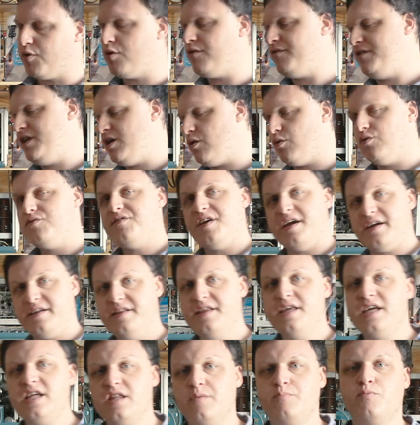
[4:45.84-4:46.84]
Pour revenir aux
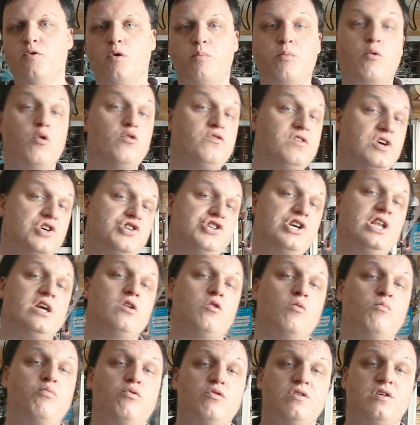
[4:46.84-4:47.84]
techniques, pour protéger les
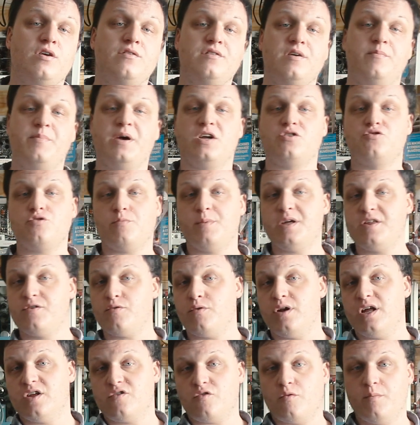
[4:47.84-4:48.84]
composants des
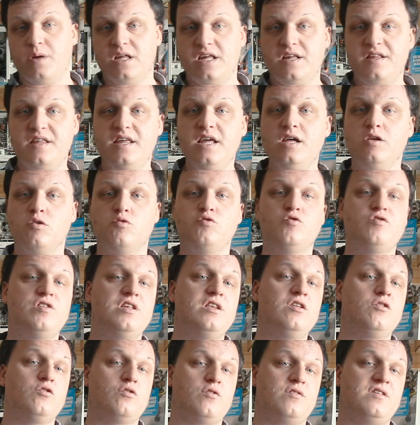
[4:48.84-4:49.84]
perturbations électromagnétiques, on
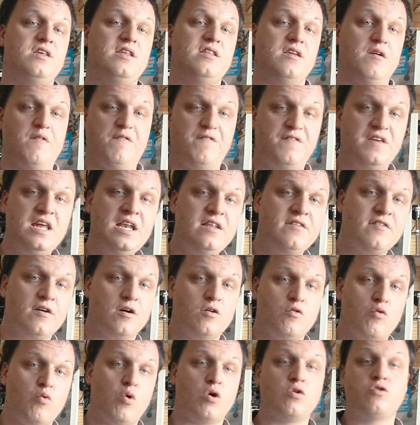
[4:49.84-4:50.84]
utilise aussi des
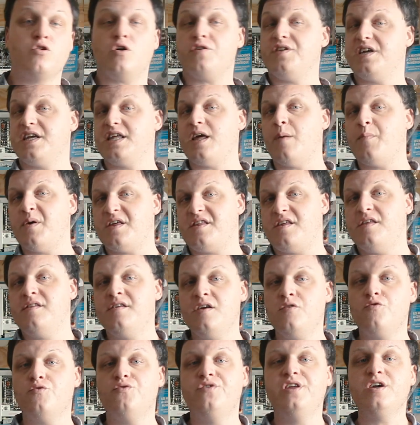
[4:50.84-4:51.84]
filtres ou encore des
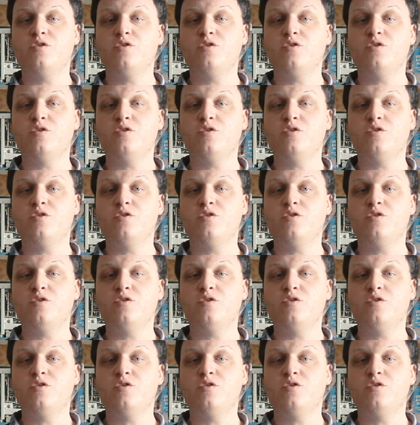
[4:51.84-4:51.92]
capacités de